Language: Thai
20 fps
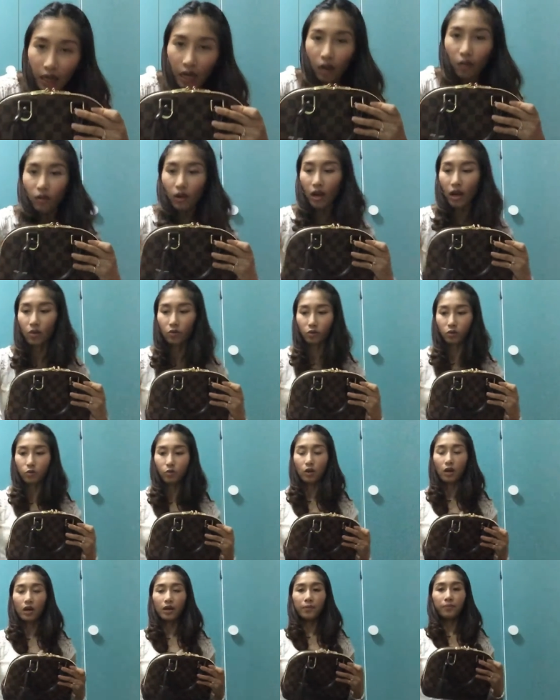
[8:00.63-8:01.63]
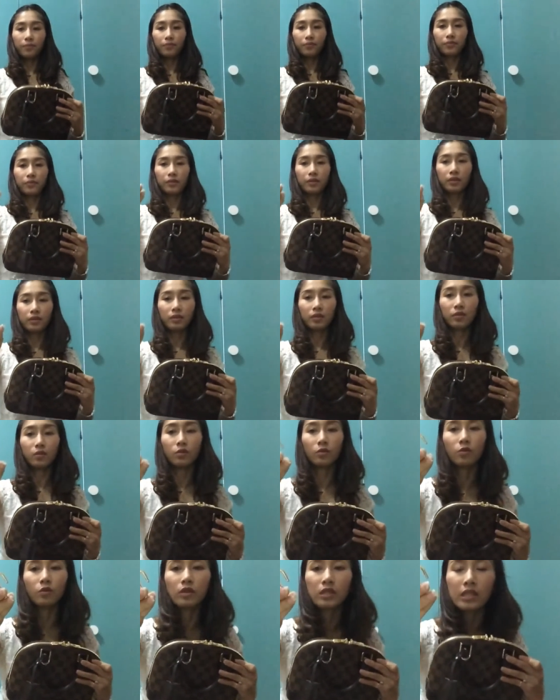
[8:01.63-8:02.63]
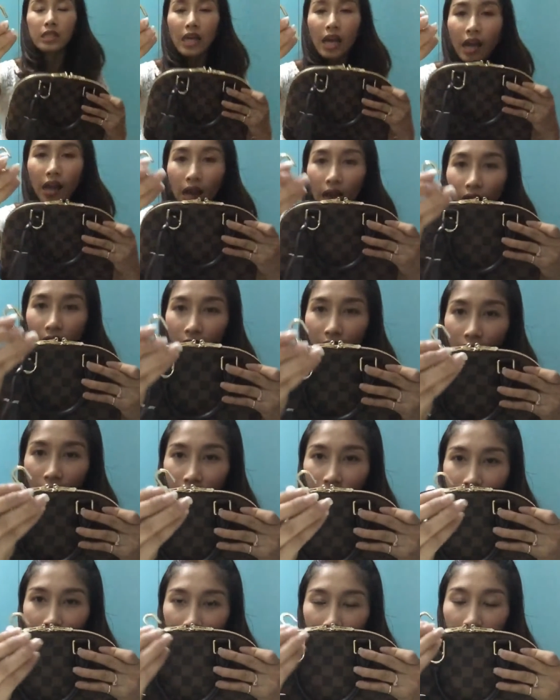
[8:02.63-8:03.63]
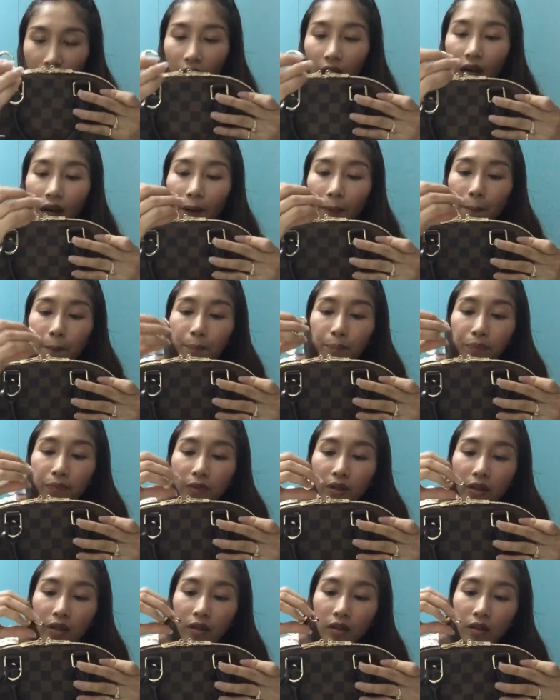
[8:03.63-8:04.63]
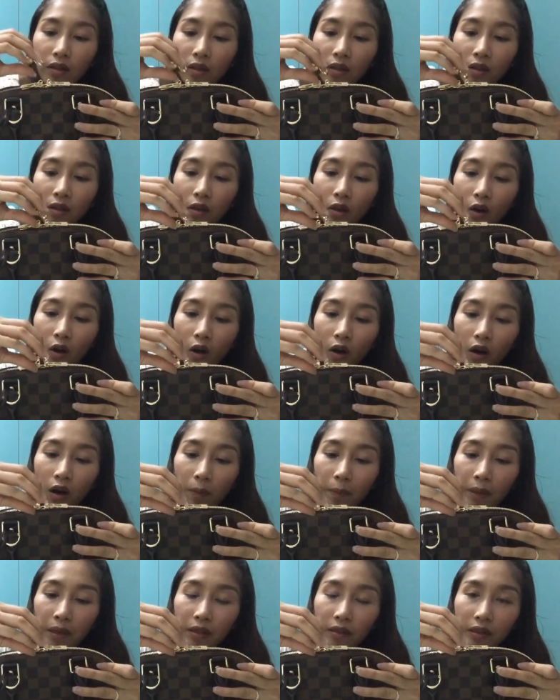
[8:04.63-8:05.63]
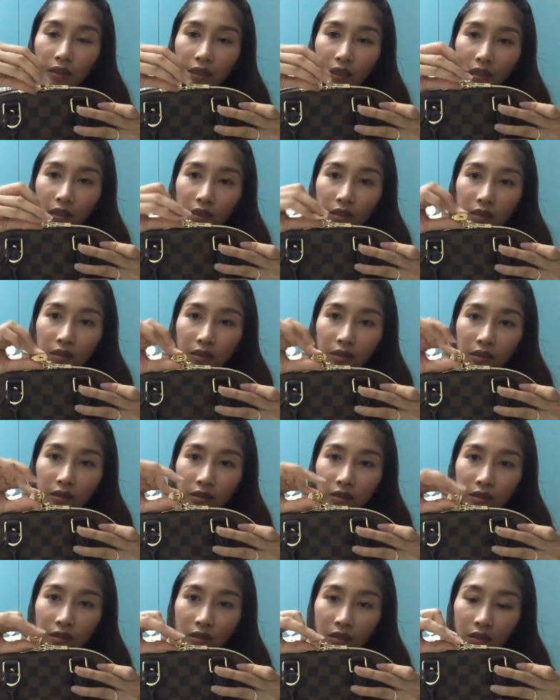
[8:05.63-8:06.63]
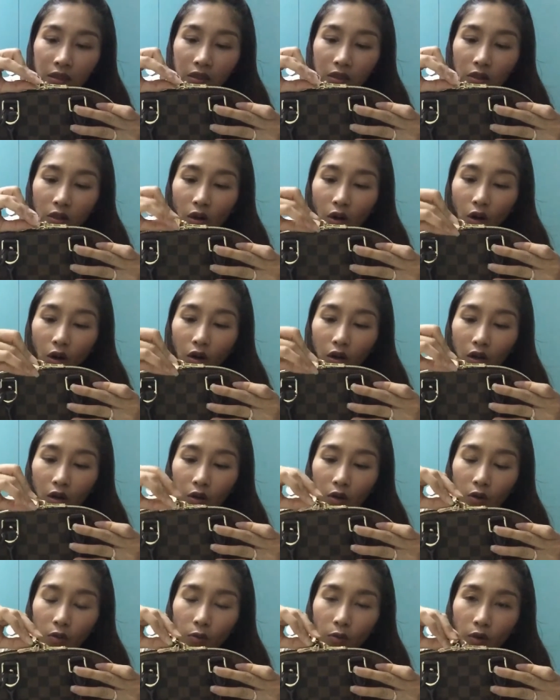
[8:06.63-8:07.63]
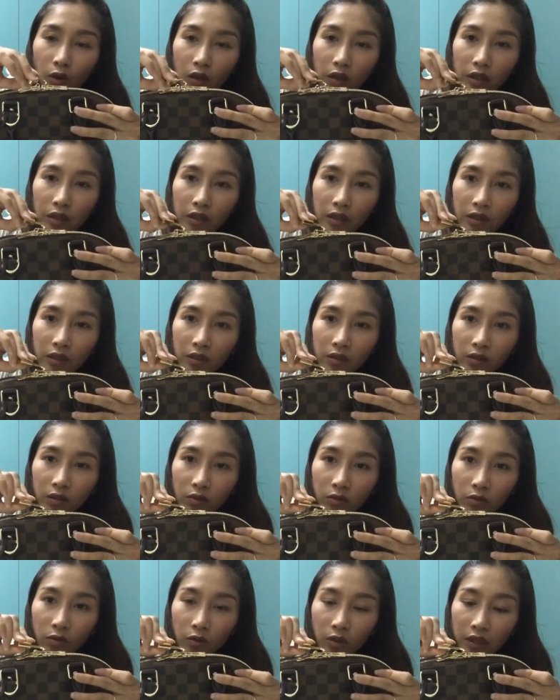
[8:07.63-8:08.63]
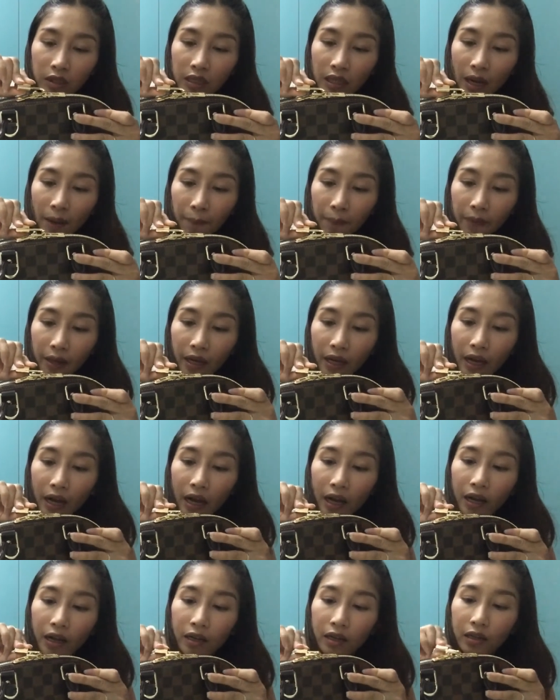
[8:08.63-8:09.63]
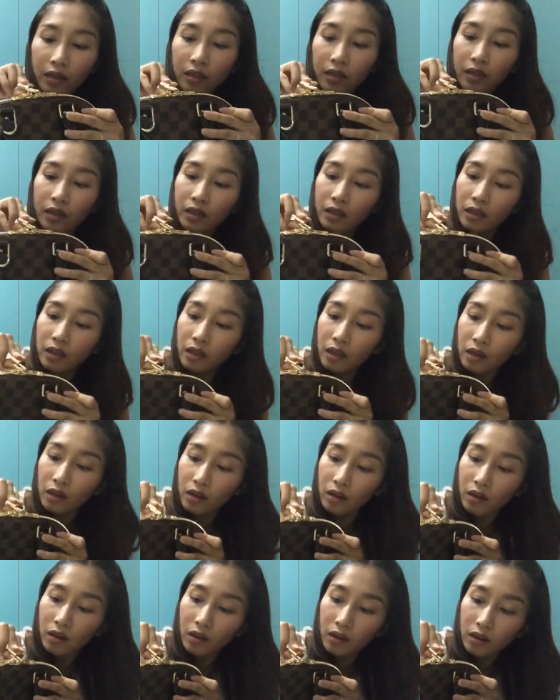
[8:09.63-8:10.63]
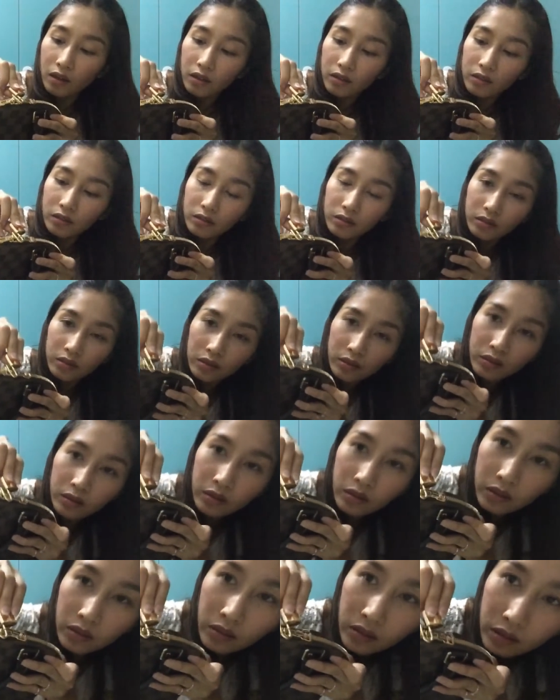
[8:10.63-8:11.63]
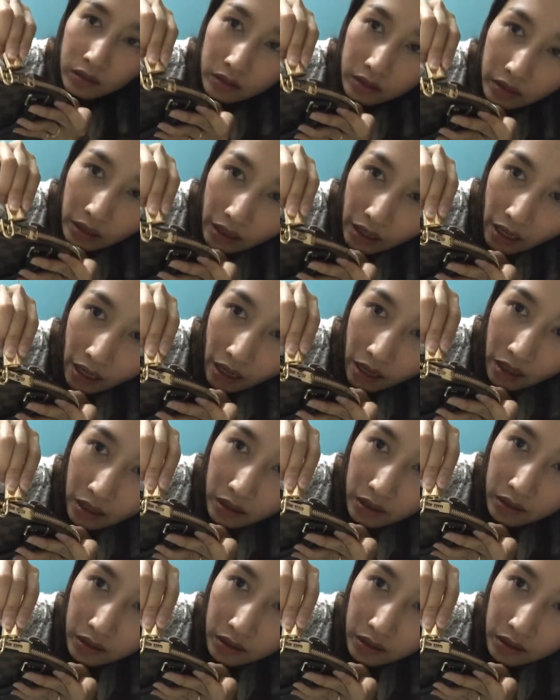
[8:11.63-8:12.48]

เราก็เอาตัวกุญแจนะคะคล้องเข้าไปเลยคล้องแล้วก็วนวนกลับนะคะแล้วก็เนี่ยค่ะ